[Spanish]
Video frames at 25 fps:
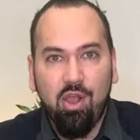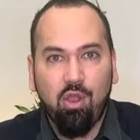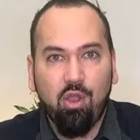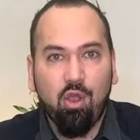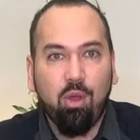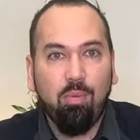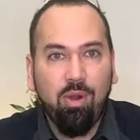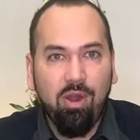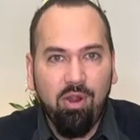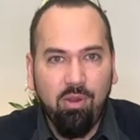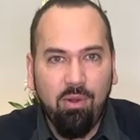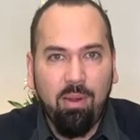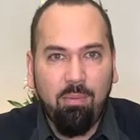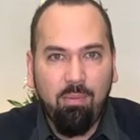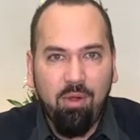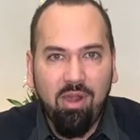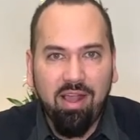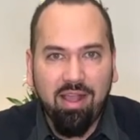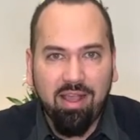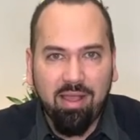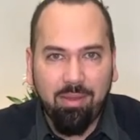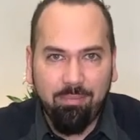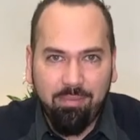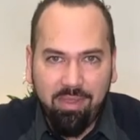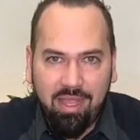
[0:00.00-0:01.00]
¿Cómo lo vamos
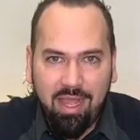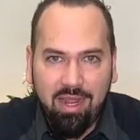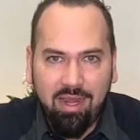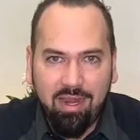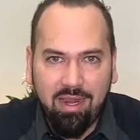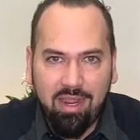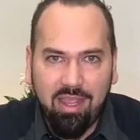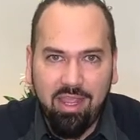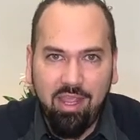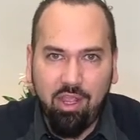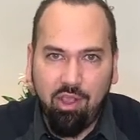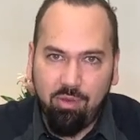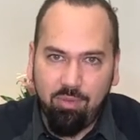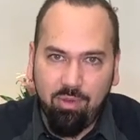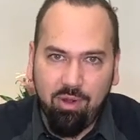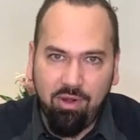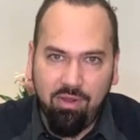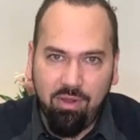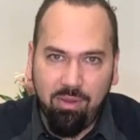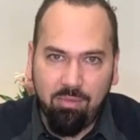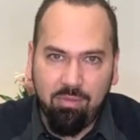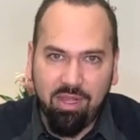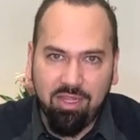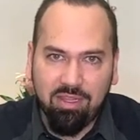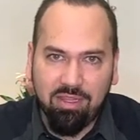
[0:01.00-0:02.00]
a cambiar y cómo
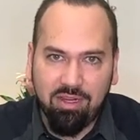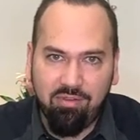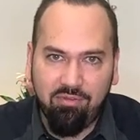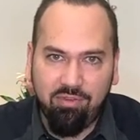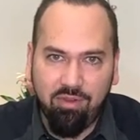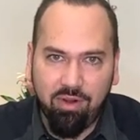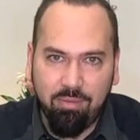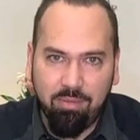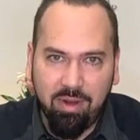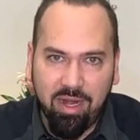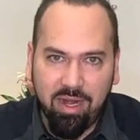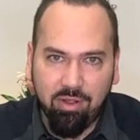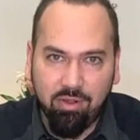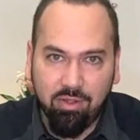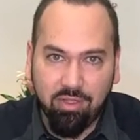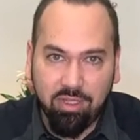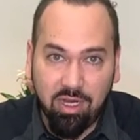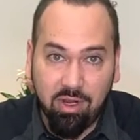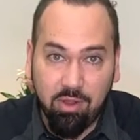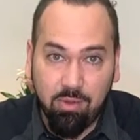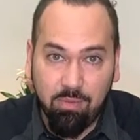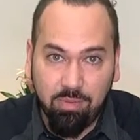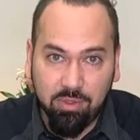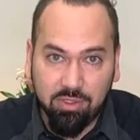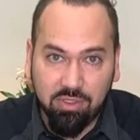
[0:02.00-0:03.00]
lo vamos a transformar en
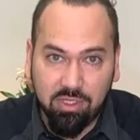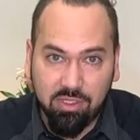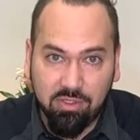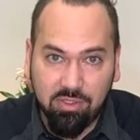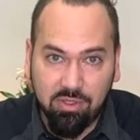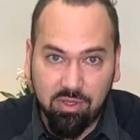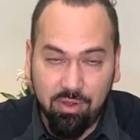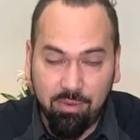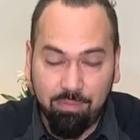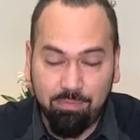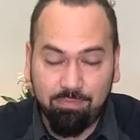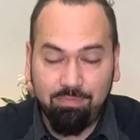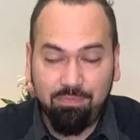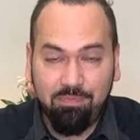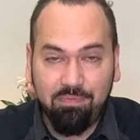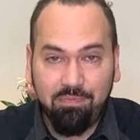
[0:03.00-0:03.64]
otra composición?